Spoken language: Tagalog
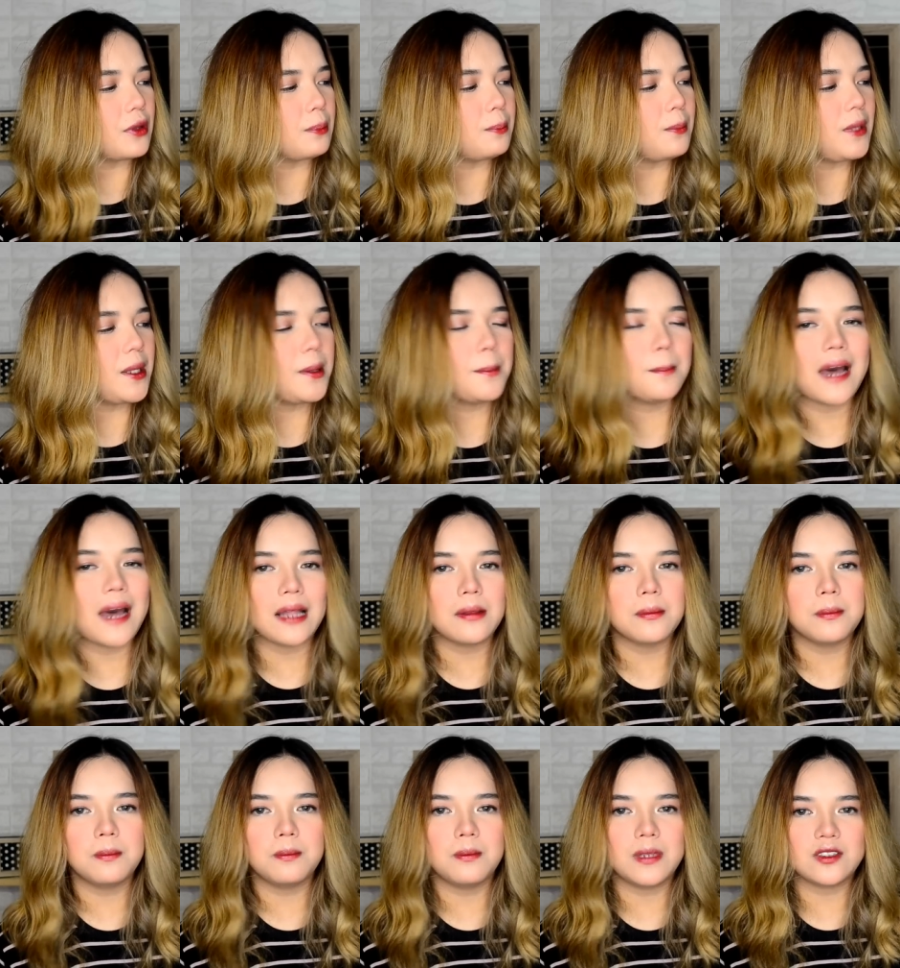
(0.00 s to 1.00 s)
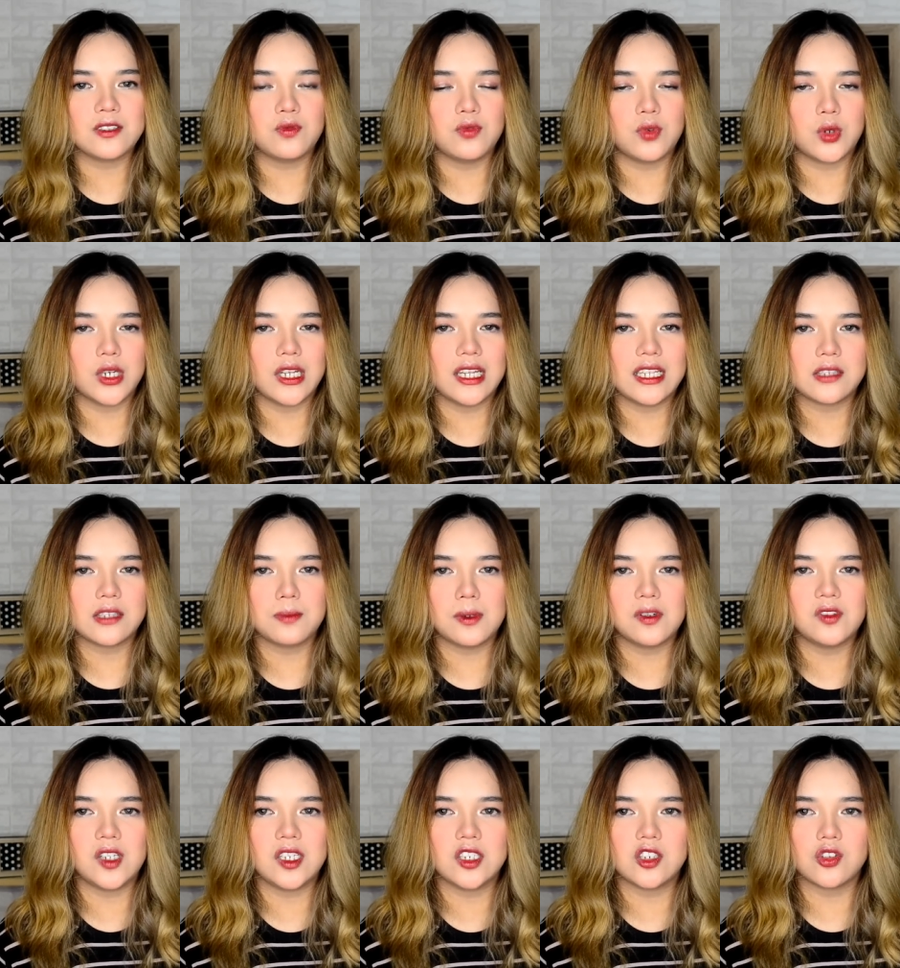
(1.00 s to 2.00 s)
Fit Me Matte Plus Poreless
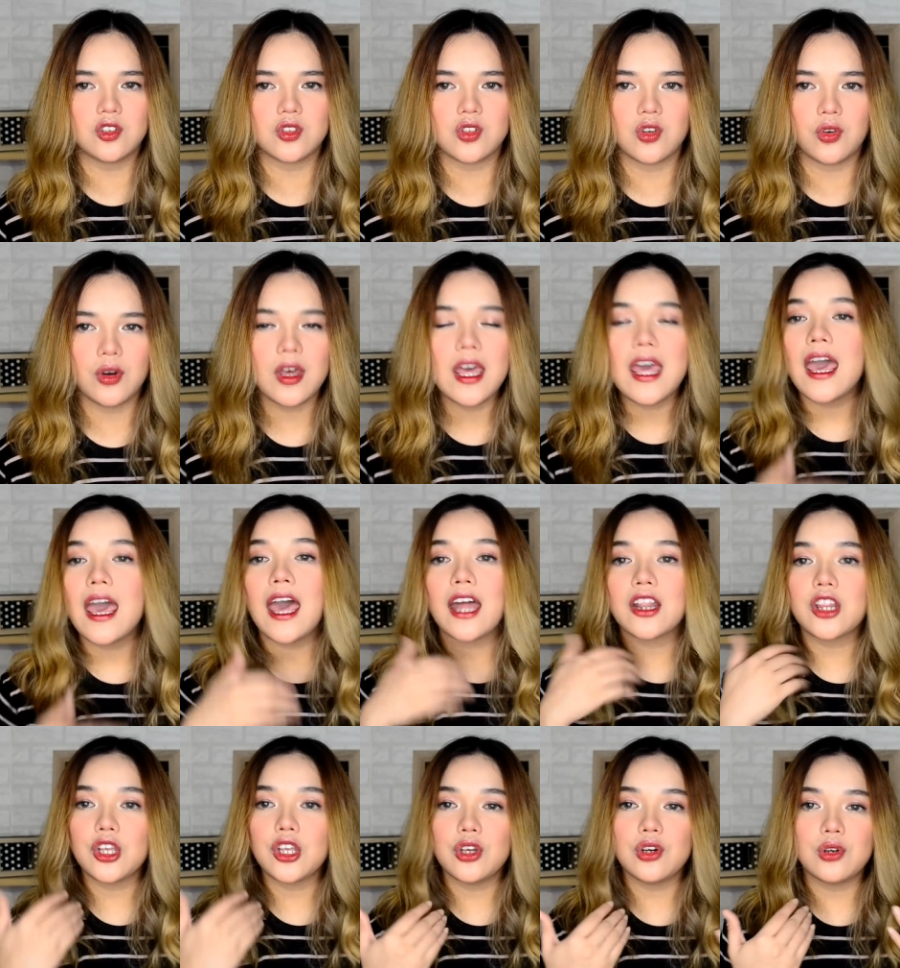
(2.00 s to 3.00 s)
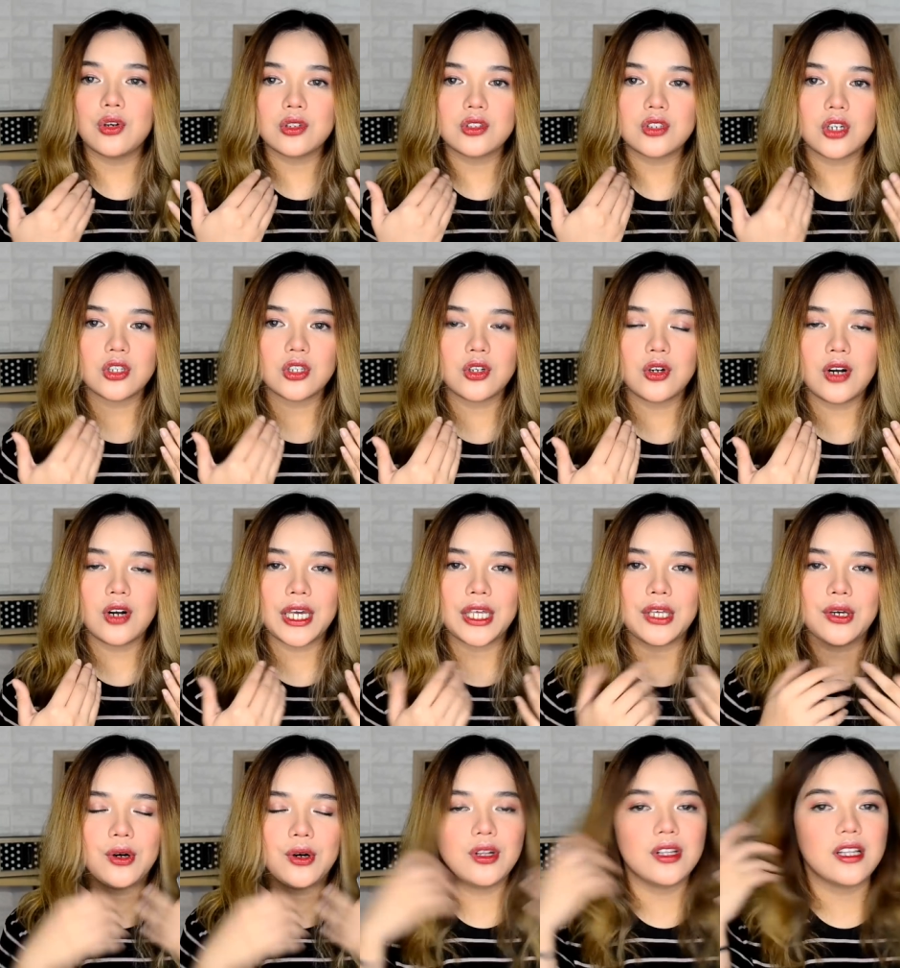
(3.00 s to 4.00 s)
Foundation. So, ito yung suot ko
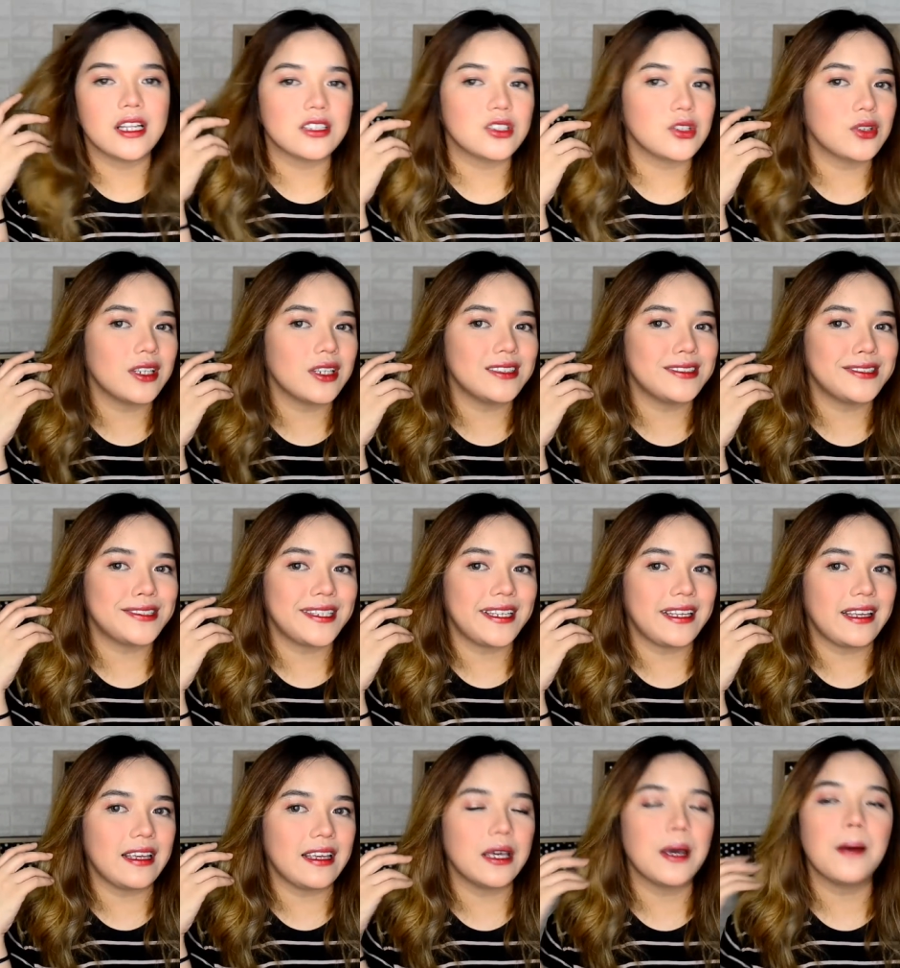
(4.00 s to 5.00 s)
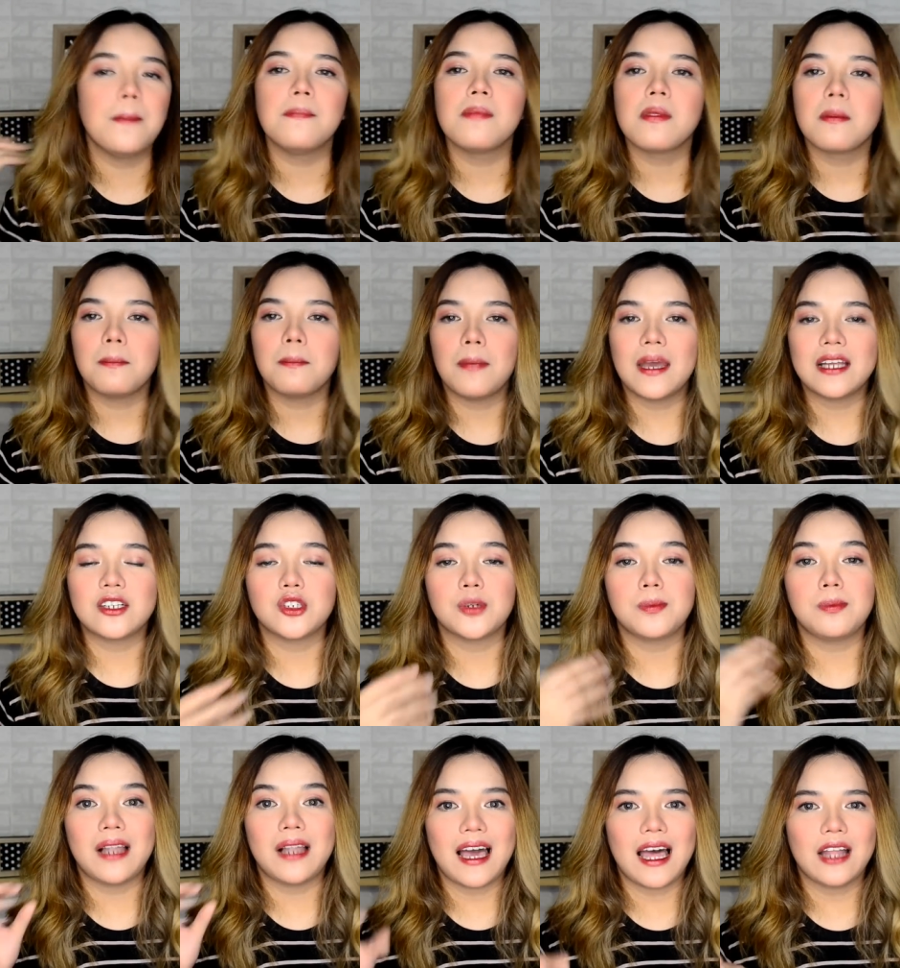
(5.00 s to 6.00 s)
ngayon. As you can see,
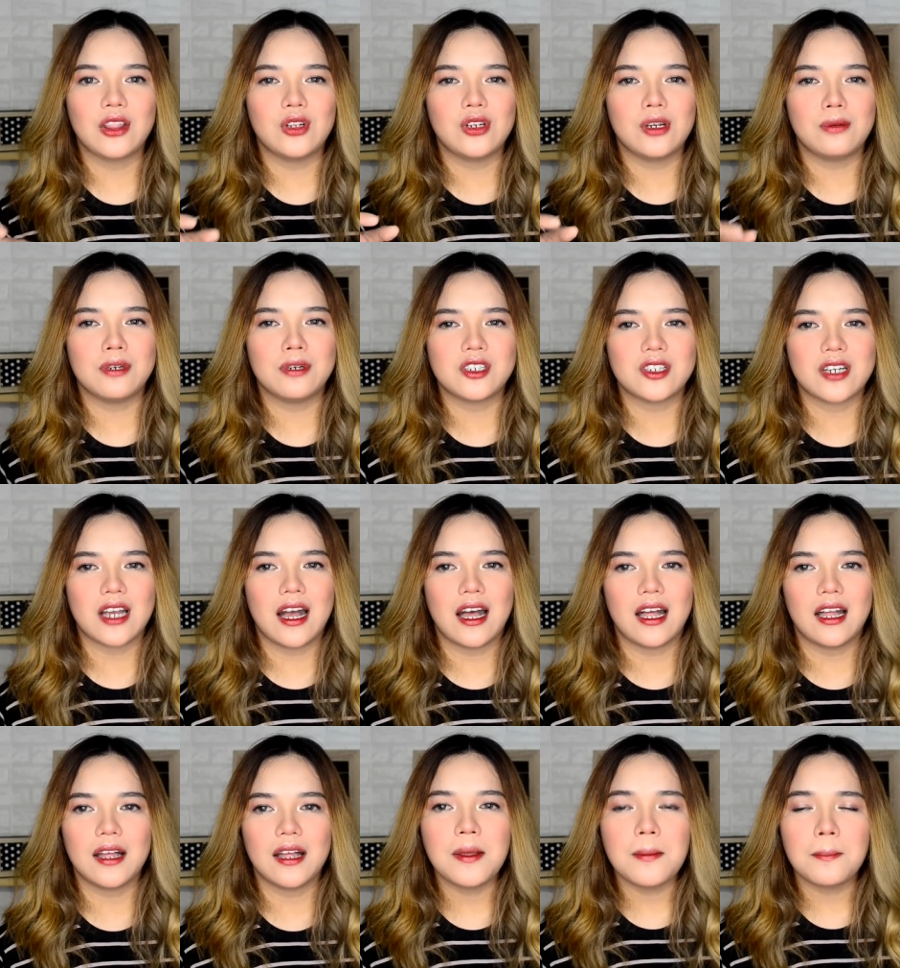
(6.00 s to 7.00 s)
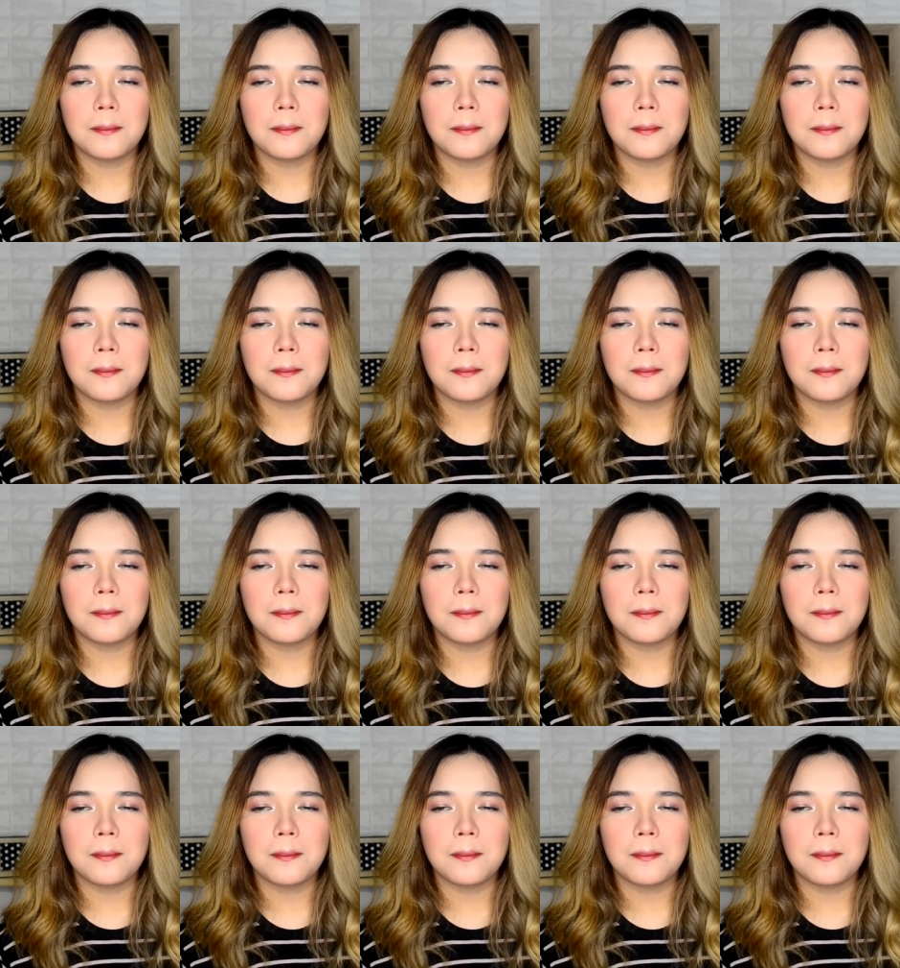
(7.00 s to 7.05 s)
medyo plakado naman siya.